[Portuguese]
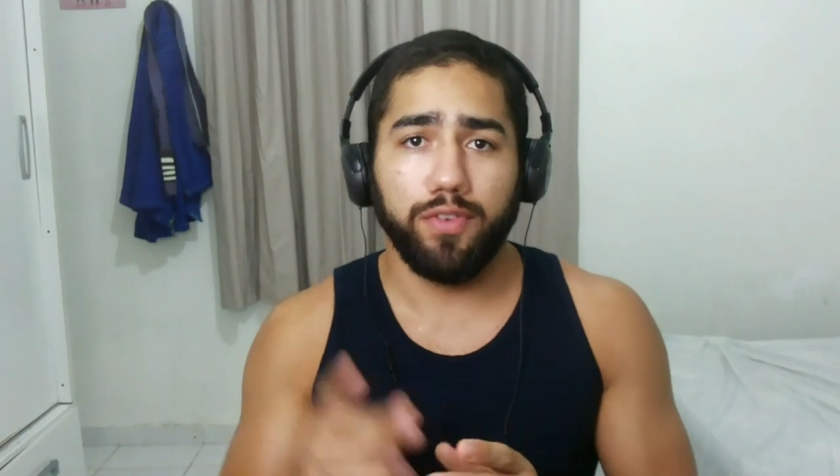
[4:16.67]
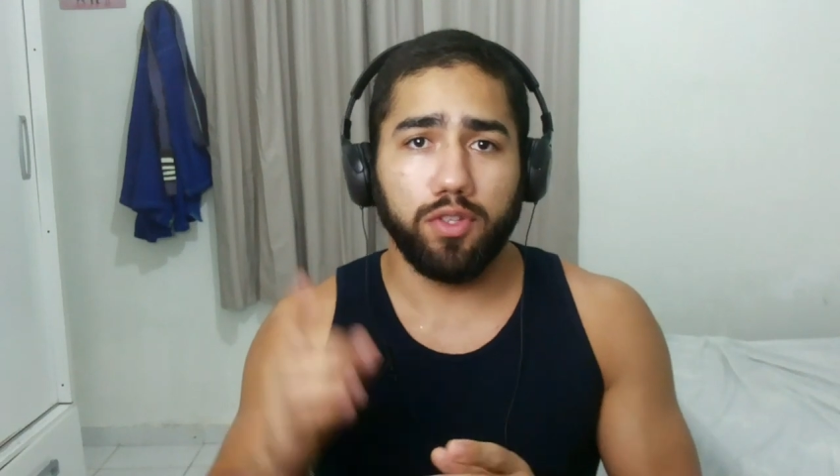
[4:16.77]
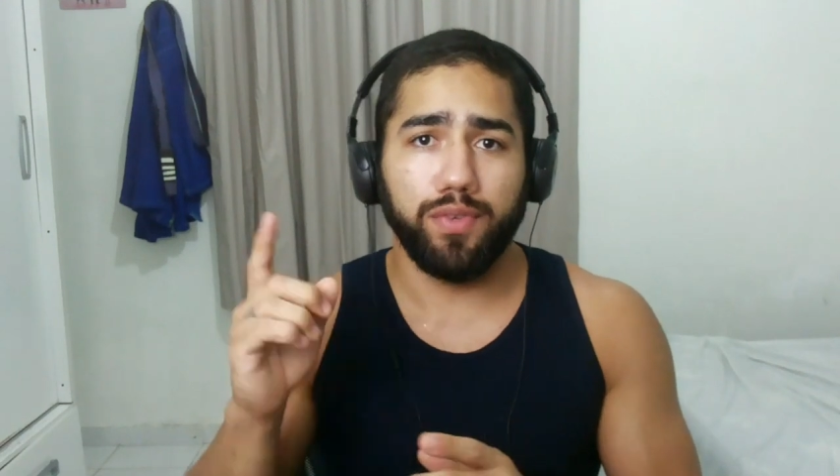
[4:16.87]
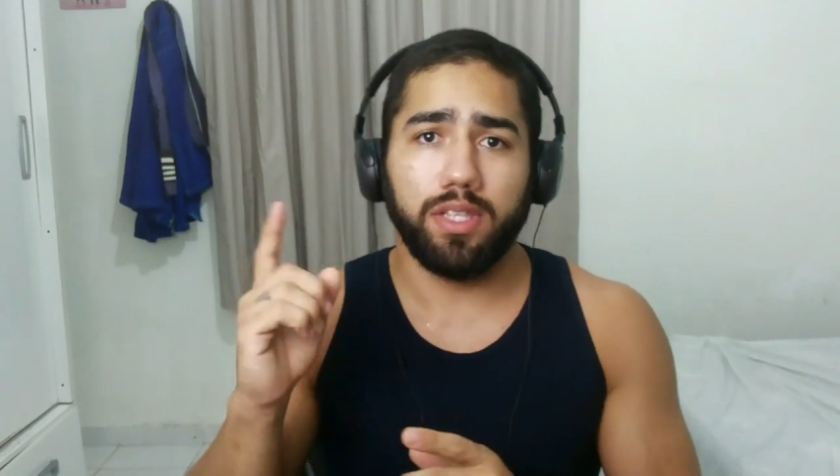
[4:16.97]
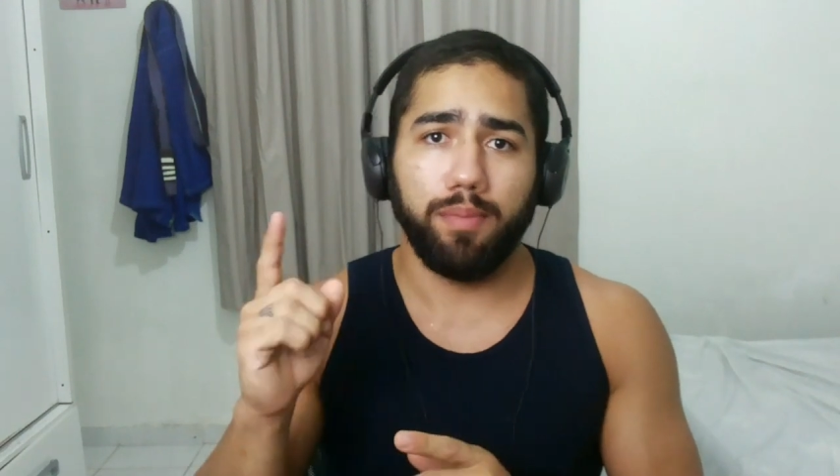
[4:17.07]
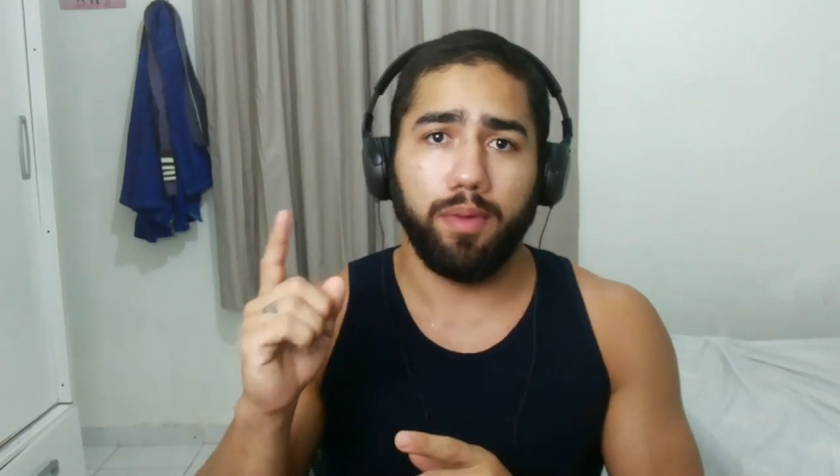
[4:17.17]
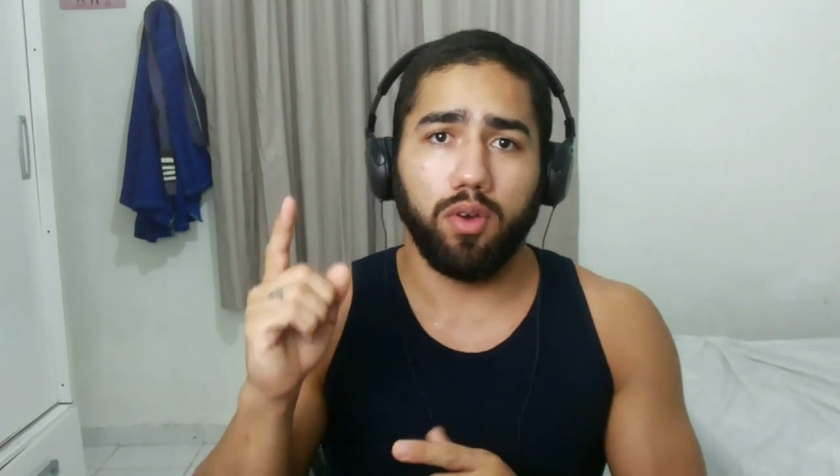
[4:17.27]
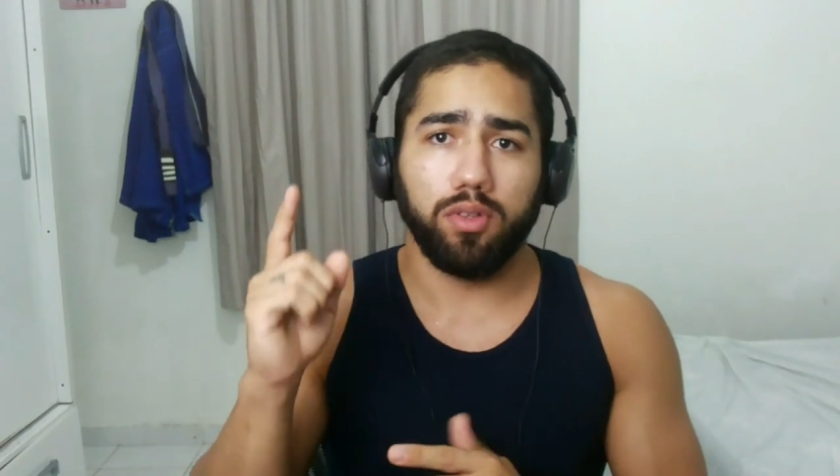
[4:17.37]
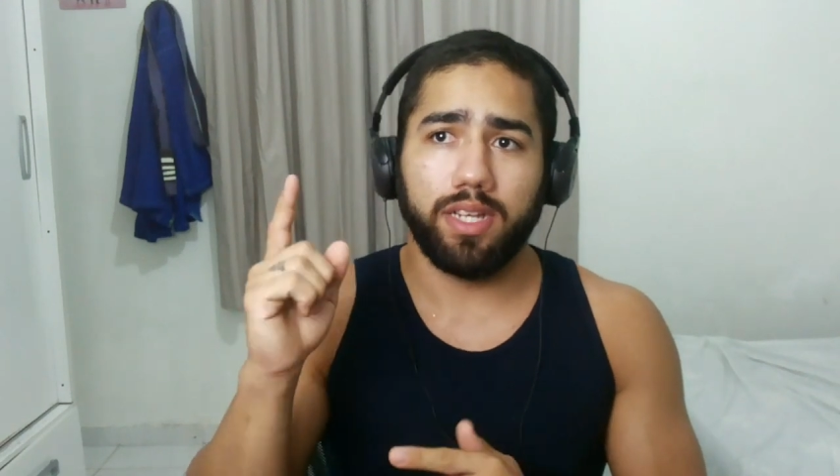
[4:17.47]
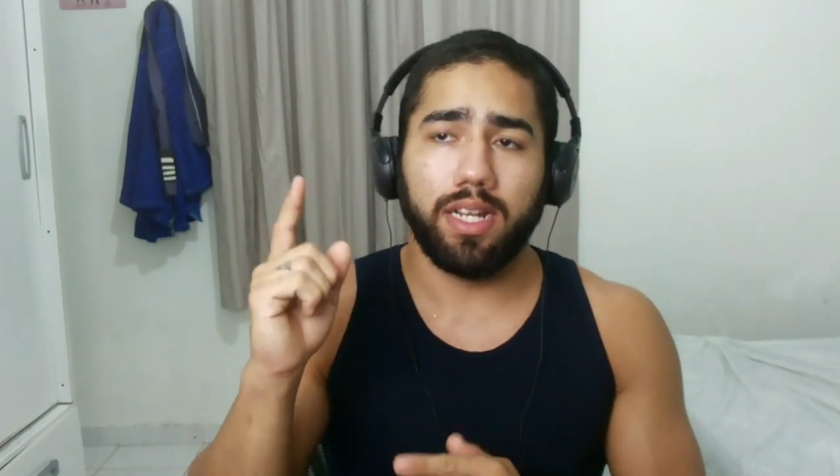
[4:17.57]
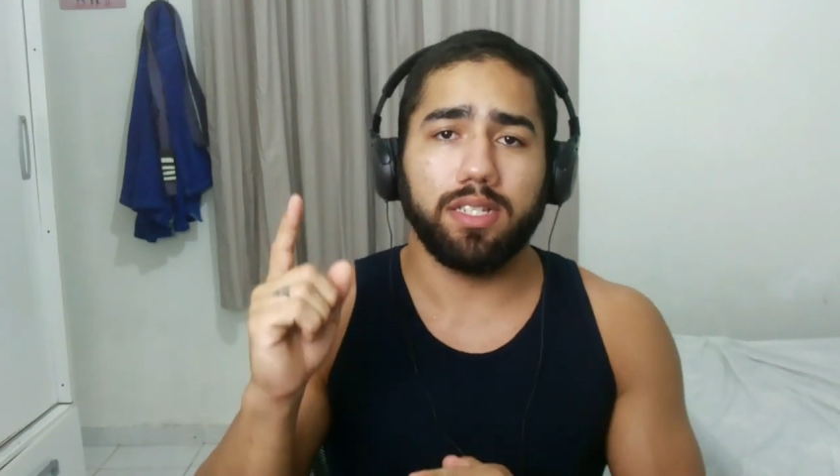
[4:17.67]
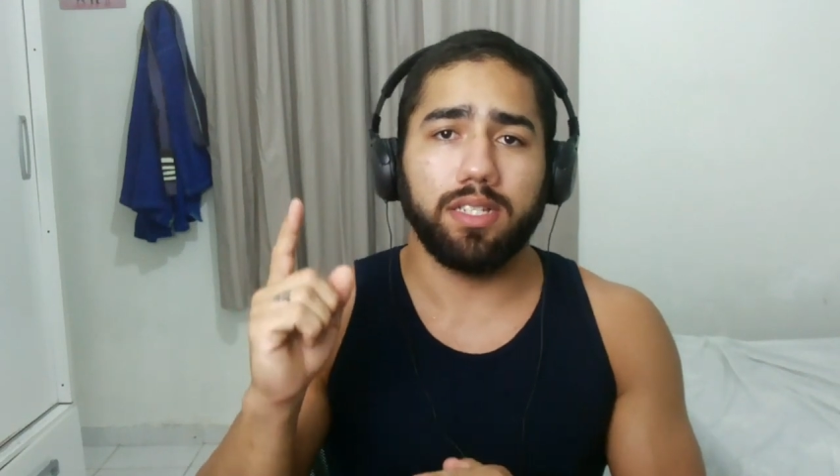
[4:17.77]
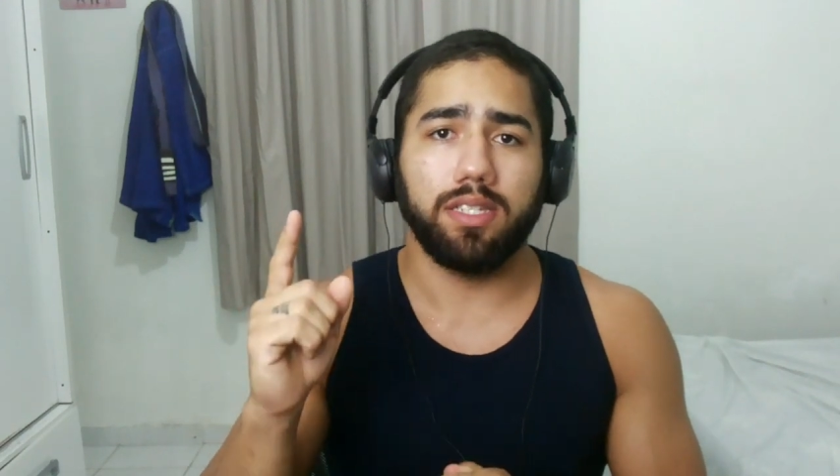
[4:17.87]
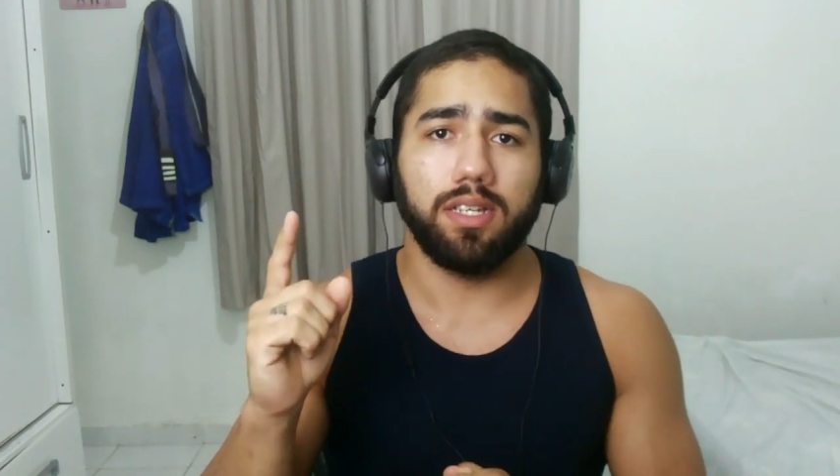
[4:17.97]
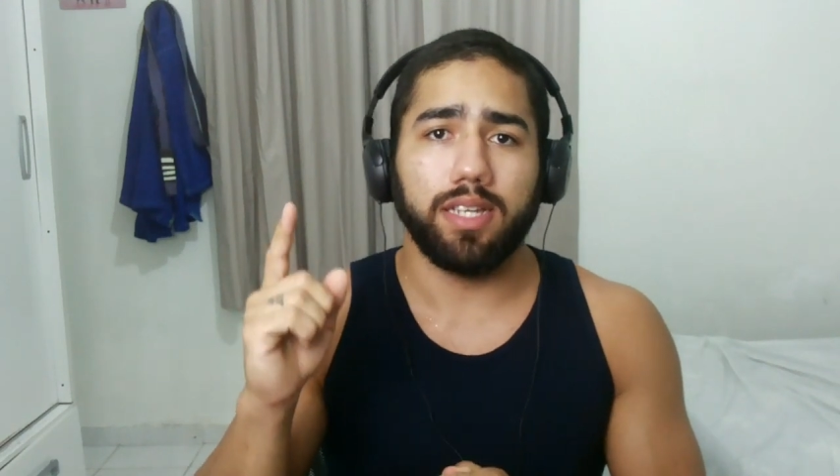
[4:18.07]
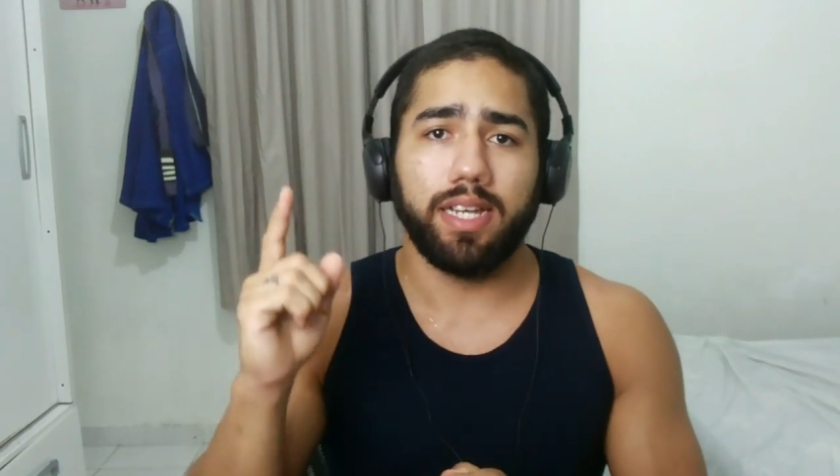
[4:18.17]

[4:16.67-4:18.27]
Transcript: Eu fiz um vídeo também, ó, tá aqui, na descrição,